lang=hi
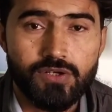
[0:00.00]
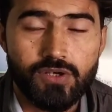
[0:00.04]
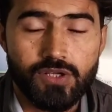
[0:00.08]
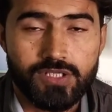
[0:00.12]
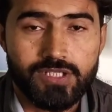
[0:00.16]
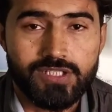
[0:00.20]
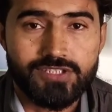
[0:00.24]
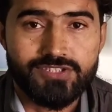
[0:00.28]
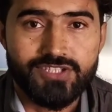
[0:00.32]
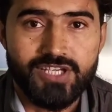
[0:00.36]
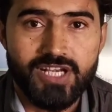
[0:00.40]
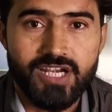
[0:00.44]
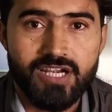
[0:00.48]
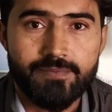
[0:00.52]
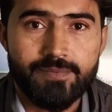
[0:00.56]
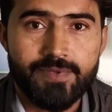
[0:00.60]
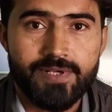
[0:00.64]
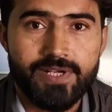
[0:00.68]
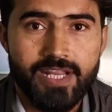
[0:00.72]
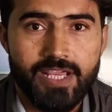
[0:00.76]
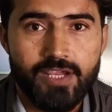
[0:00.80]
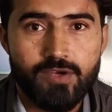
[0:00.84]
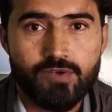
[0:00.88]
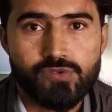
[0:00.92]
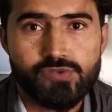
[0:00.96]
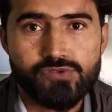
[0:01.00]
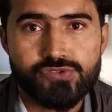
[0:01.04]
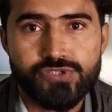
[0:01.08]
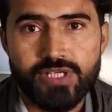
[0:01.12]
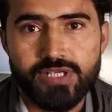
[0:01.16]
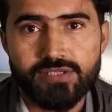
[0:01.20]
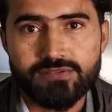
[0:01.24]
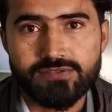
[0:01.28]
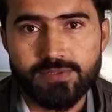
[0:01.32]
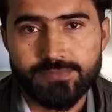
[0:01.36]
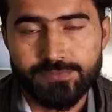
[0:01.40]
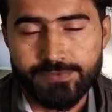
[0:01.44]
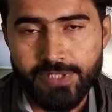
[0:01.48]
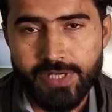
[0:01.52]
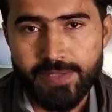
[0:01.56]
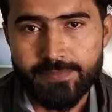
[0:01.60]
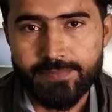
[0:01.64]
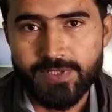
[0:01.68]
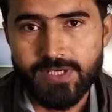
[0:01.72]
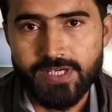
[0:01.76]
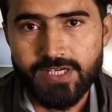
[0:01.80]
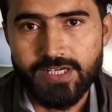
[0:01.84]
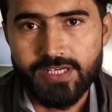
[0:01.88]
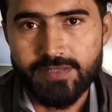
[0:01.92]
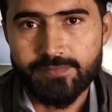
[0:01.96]
और अगर चैनल पर नए हो तो चैनल सब्सक्राइब
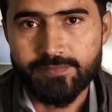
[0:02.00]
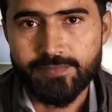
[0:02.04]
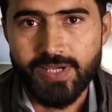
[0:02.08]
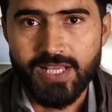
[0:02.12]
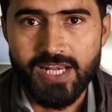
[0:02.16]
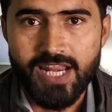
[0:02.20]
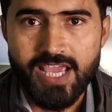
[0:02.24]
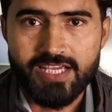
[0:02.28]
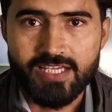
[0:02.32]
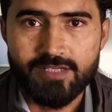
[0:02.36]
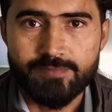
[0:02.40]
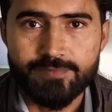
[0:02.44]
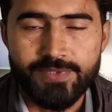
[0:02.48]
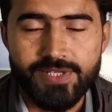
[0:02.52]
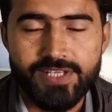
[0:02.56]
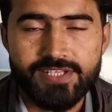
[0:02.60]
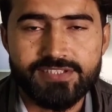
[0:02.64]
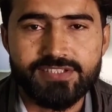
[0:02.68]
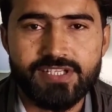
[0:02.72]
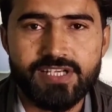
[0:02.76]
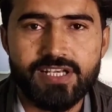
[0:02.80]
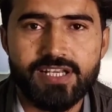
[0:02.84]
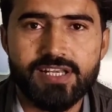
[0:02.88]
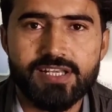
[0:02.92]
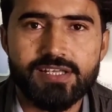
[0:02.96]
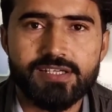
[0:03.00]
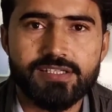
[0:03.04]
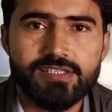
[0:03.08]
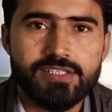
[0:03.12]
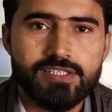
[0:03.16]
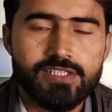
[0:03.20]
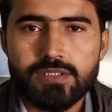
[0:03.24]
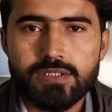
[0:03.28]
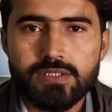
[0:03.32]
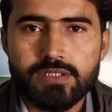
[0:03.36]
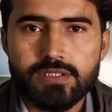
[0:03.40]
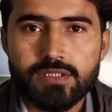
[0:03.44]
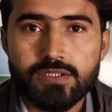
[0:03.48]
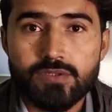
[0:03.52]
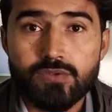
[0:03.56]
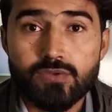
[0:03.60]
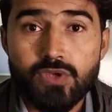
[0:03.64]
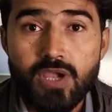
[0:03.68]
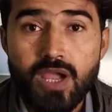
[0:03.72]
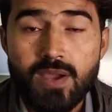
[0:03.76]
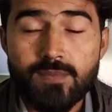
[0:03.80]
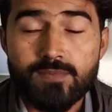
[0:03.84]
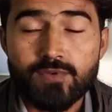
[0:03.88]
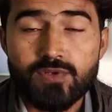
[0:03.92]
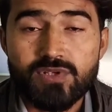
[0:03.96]
कर लेना बेल आइकन प्रेस कर लेना
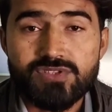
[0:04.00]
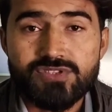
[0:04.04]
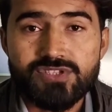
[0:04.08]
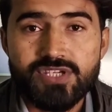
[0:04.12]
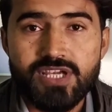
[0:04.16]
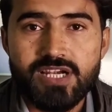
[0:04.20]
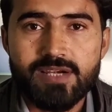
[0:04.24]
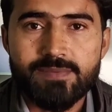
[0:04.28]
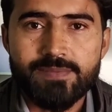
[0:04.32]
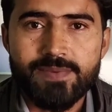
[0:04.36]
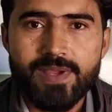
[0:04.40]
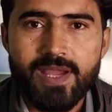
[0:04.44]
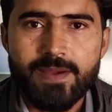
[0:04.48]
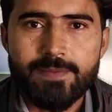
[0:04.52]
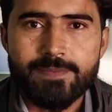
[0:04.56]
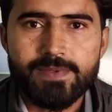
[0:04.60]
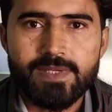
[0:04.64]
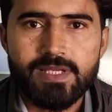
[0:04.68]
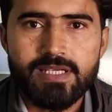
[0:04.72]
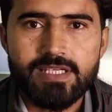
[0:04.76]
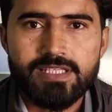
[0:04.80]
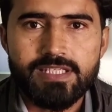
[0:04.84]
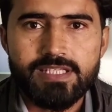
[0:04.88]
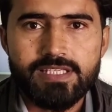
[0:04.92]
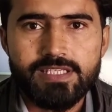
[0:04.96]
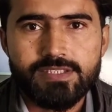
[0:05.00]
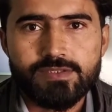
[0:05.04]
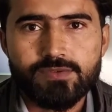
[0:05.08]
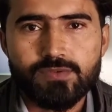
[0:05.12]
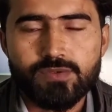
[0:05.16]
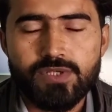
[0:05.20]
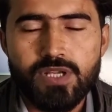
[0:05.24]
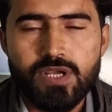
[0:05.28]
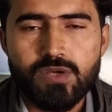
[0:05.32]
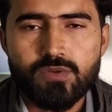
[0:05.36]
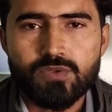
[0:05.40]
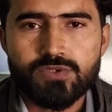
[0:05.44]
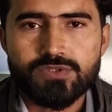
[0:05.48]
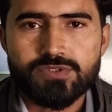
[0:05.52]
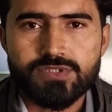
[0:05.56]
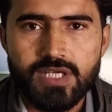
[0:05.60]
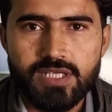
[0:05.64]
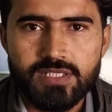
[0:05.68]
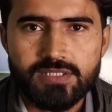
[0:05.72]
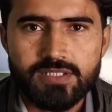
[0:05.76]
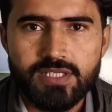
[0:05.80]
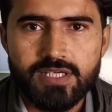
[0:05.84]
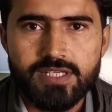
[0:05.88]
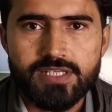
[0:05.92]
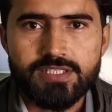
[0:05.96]
क्योंकि आपको इस चैनल पर आपके लिए कोई ना कोई
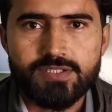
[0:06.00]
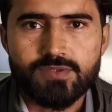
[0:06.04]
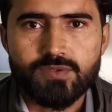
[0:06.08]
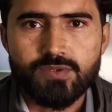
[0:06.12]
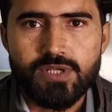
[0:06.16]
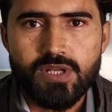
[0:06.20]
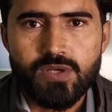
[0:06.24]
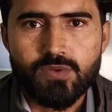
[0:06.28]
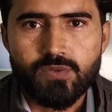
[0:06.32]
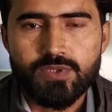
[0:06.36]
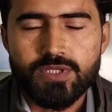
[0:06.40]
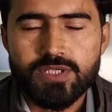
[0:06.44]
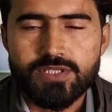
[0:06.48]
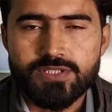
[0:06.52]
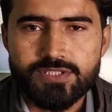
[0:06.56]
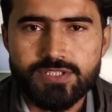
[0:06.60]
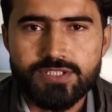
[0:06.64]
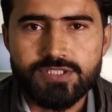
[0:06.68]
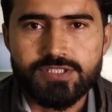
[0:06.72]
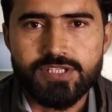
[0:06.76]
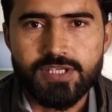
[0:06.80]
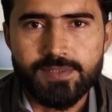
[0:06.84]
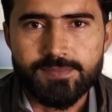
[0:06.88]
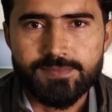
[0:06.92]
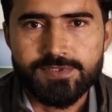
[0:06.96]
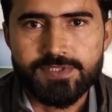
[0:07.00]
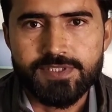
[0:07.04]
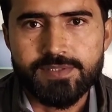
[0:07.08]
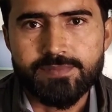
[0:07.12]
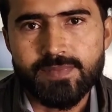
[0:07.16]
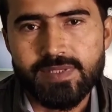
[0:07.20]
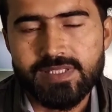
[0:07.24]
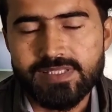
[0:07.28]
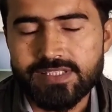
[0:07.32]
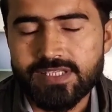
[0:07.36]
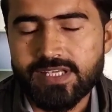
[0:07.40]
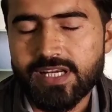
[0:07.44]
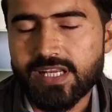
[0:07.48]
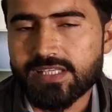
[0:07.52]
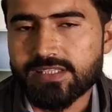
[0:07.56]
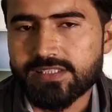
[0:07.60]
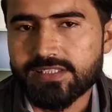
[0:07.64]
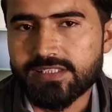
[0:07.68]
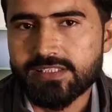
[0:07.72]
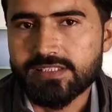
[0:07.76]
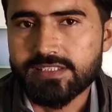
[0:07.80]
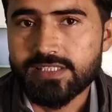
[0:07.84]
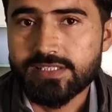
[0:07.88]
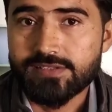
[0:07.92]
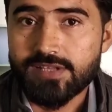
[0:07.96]
जानकारी कोई ना कोई अच्छी टिप्स मिलती
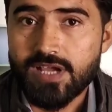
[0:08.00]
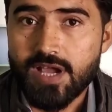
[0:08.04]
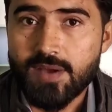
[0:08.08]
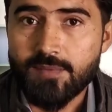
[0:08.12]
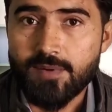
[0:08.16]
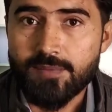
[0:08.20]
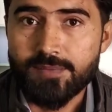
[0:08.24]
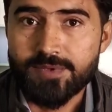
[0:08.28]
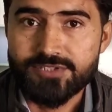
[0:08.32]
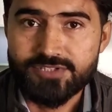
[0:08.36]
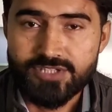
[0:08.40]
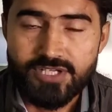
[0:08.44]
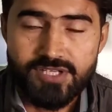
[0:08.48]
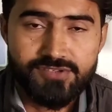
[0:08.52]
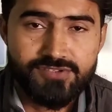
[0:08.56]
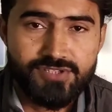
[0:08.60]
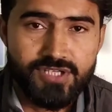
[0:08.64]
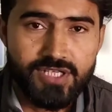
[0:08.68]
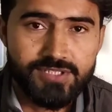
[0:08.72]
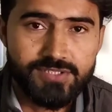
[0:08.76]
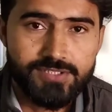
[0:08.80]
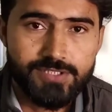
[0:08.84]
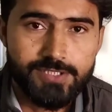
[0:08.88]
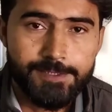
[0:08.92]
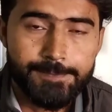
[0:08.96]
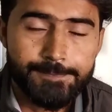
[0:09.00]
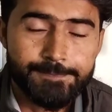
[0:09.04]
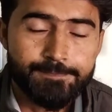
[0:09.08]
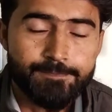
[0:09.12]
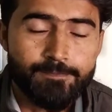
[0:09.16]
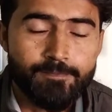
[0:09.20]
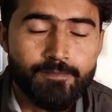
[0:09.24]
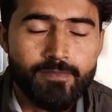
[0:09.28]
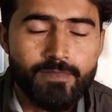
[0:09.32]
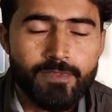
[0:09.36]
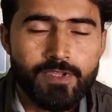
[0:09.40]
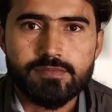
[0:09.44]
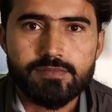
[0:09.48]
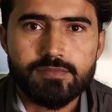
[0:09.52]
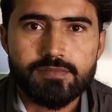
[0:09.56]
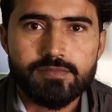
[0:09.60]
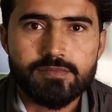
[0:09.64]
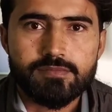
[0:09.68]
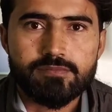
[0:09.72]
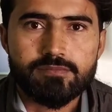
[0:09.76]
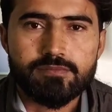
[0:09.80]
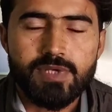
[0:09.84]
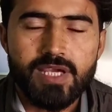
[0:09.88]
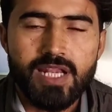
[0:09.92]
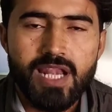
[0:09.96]
रहती हैं जैसे आप हमेशा से जानते
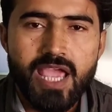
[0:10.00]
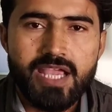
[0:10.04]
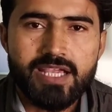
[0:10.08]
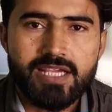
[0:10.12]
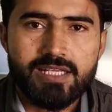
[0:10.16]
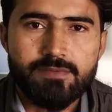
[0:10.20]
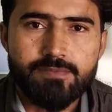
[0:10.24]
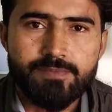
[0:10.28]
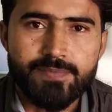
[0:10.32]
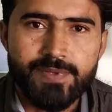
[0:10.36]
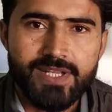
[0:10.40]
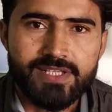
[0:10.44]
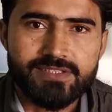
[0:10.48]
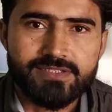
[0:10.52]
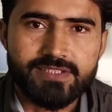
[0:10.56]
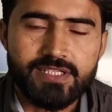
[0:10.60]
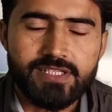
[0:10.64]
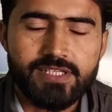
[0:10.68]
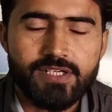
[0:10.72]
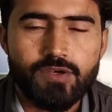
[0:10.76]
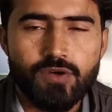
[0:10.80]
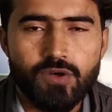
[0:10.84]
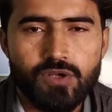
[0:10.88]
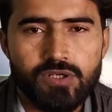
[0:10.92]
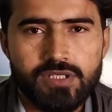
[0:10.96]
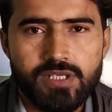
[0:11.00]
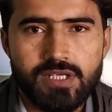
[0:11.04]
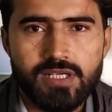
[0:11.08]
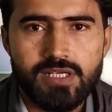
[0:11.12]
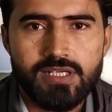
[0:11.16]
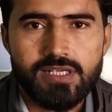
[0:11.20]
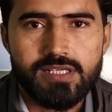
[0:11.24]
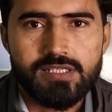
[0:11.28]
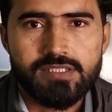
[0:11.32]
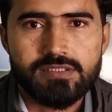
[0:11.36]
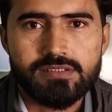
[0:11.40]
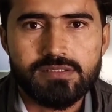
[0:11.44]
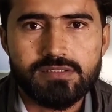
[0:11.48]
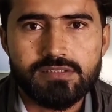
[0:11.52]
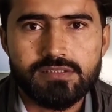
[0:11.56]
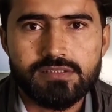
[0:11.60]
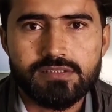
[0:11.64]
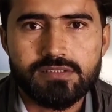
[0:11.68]
हैं बेल आइकन प्रेस करके ऑल कर लेना